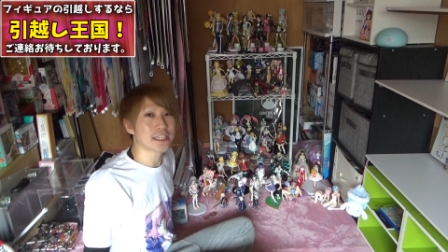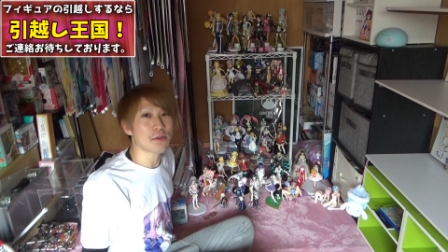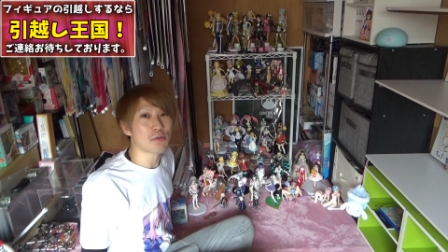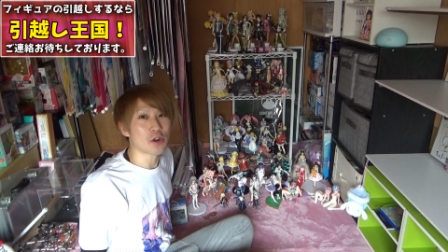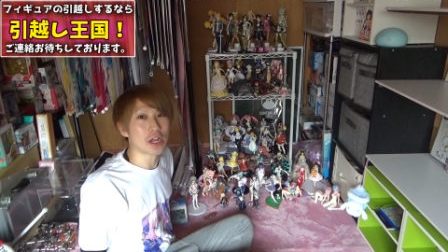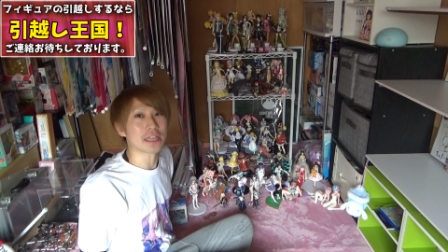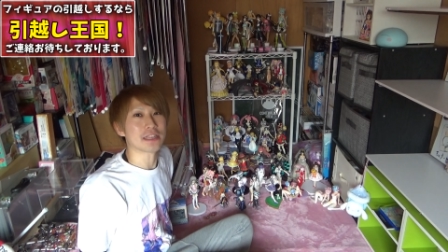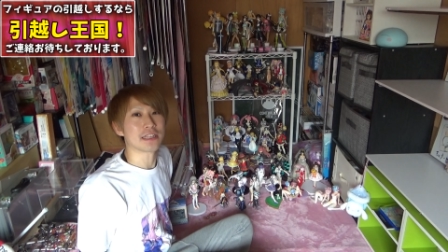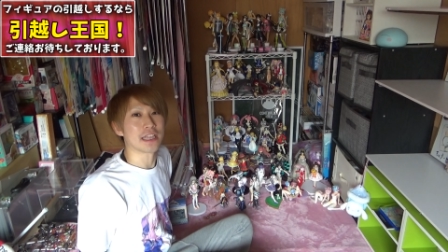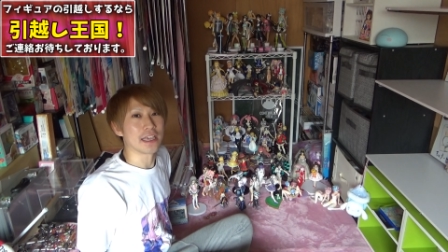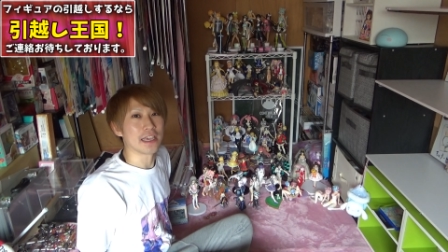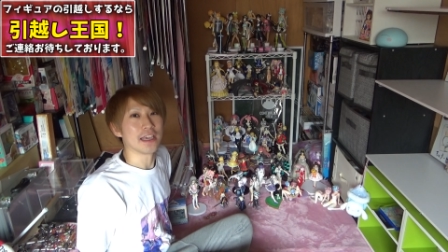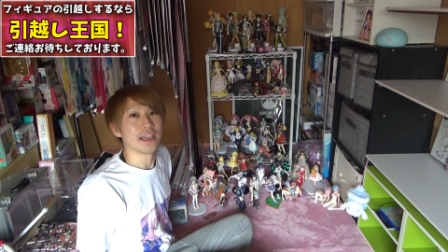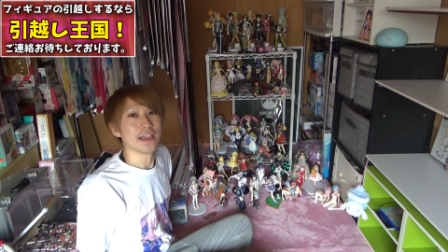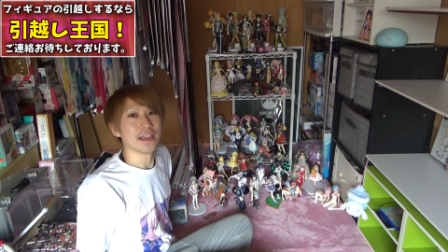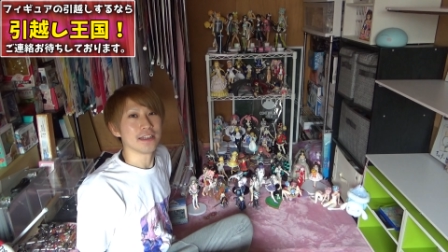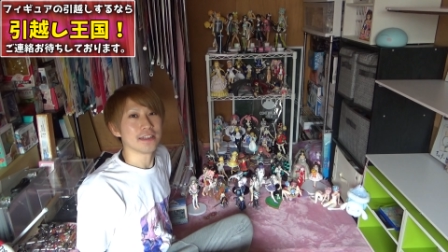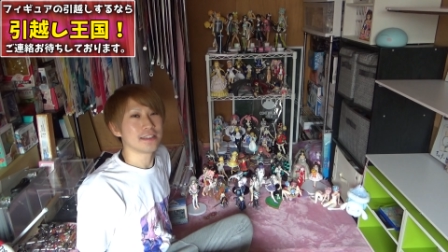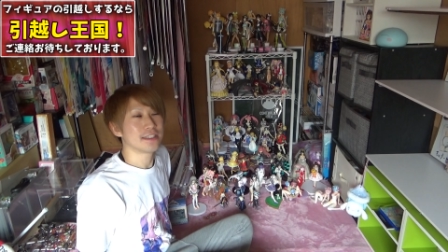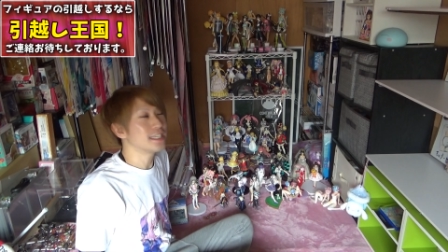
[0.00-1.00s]
してもらっていい
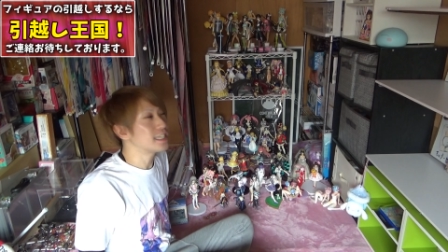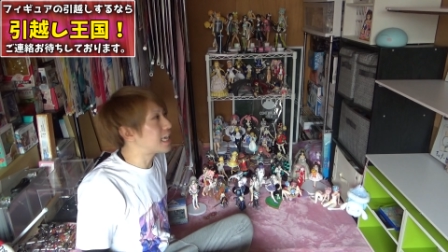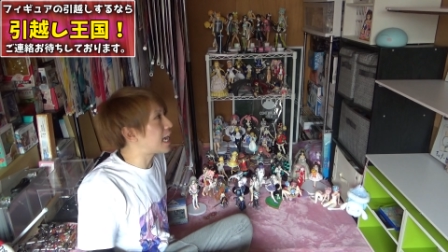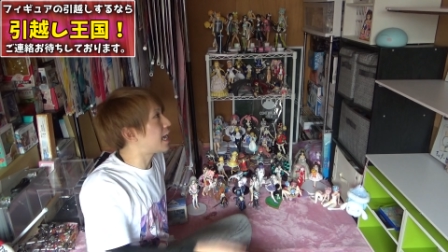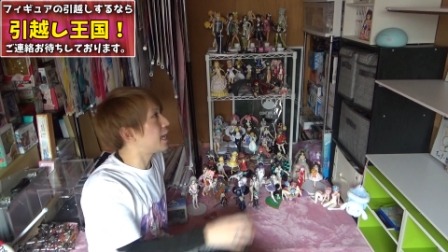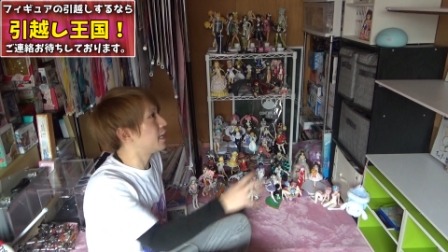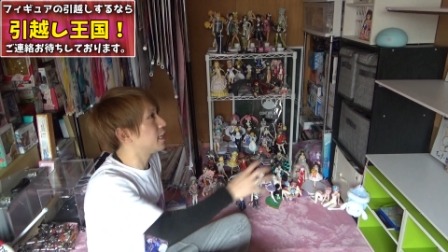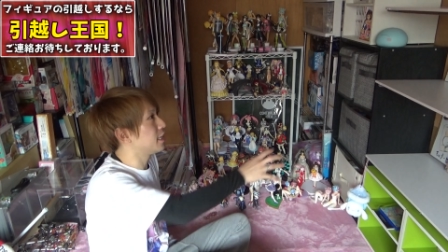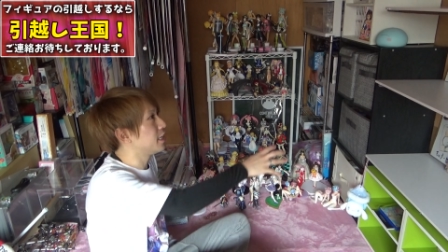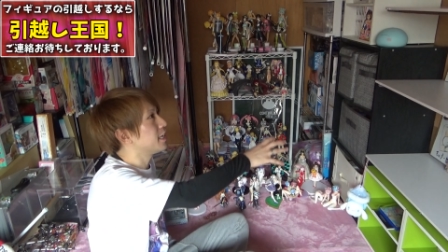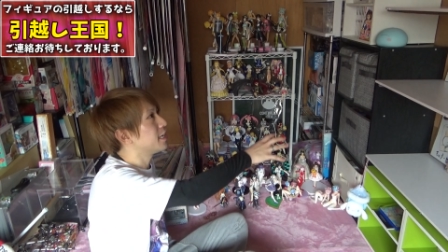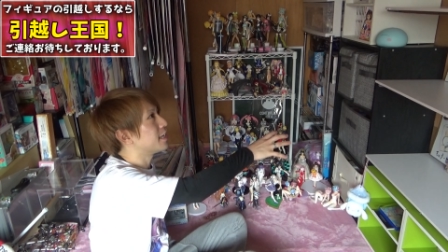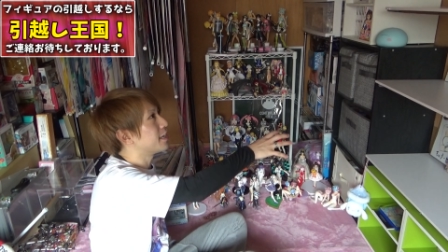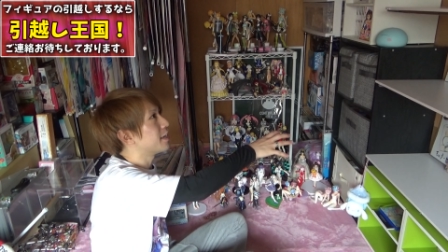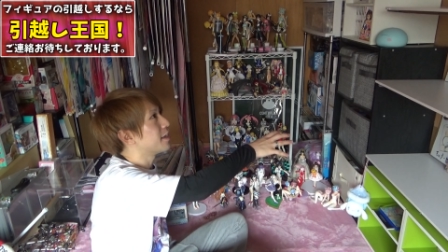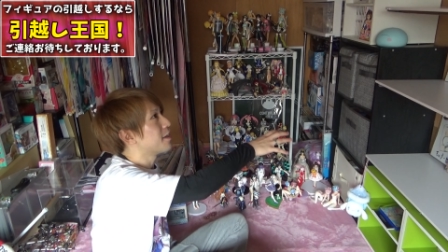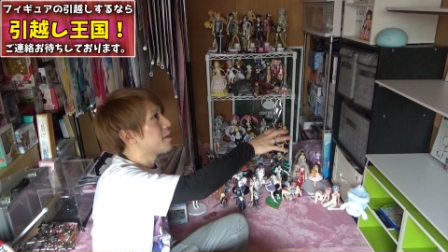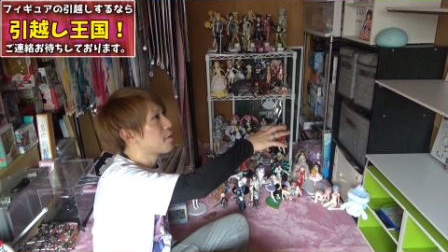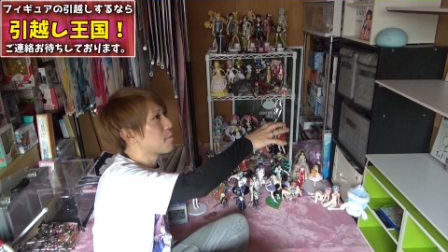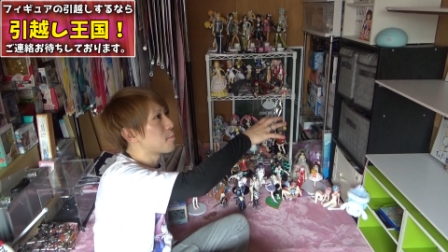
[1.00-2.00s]
次回に
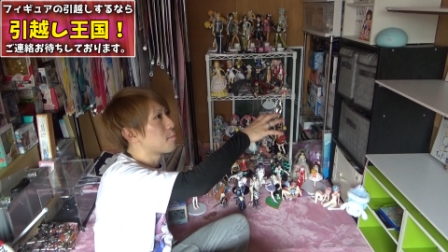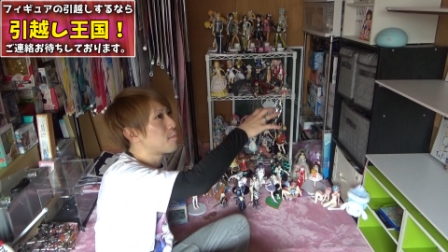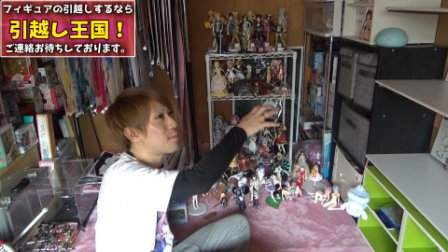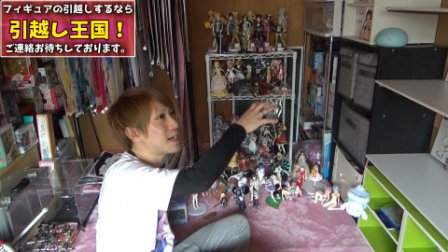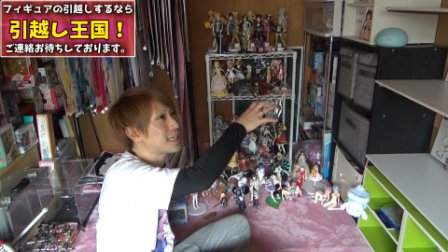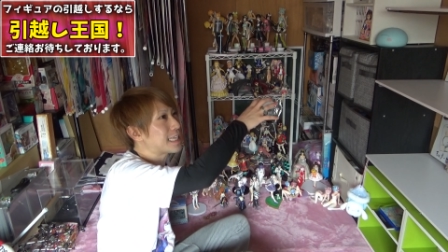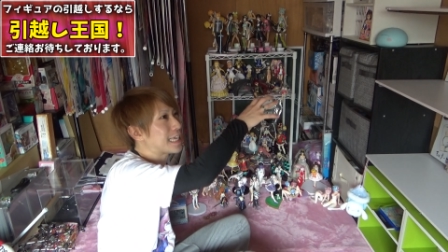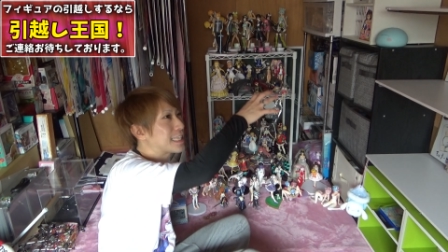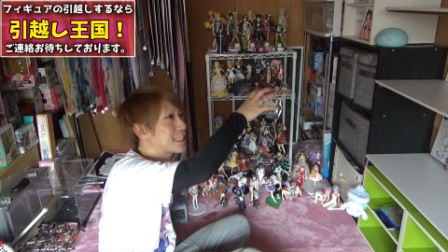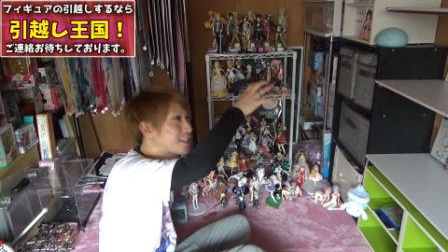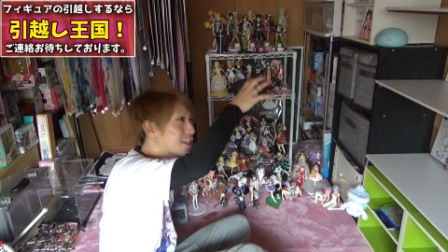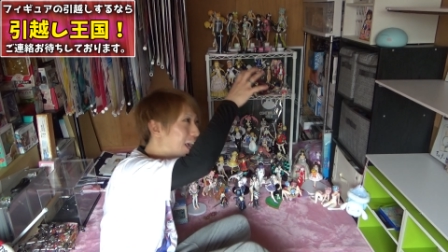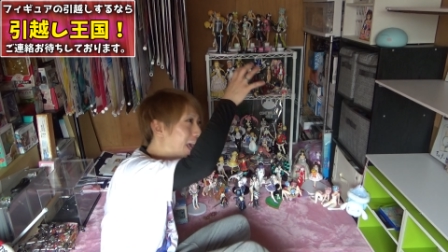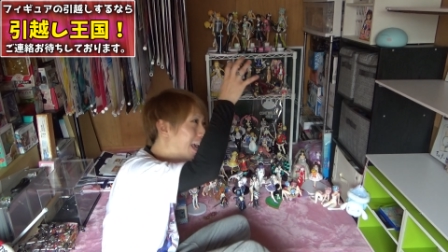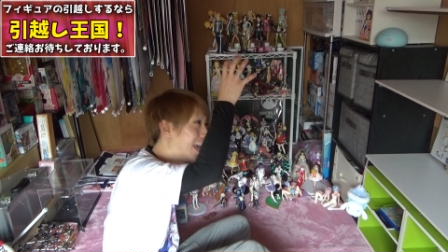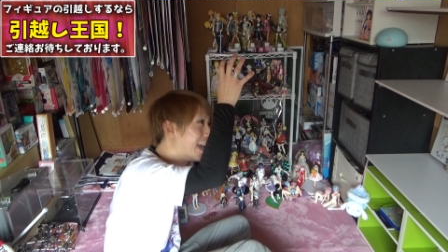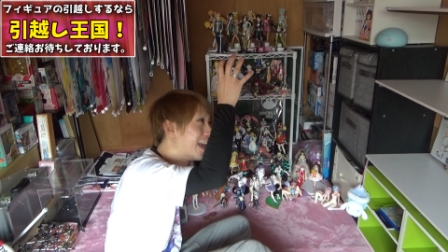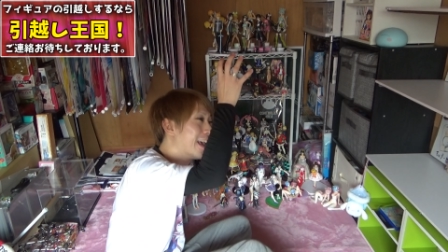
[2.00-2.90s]
また次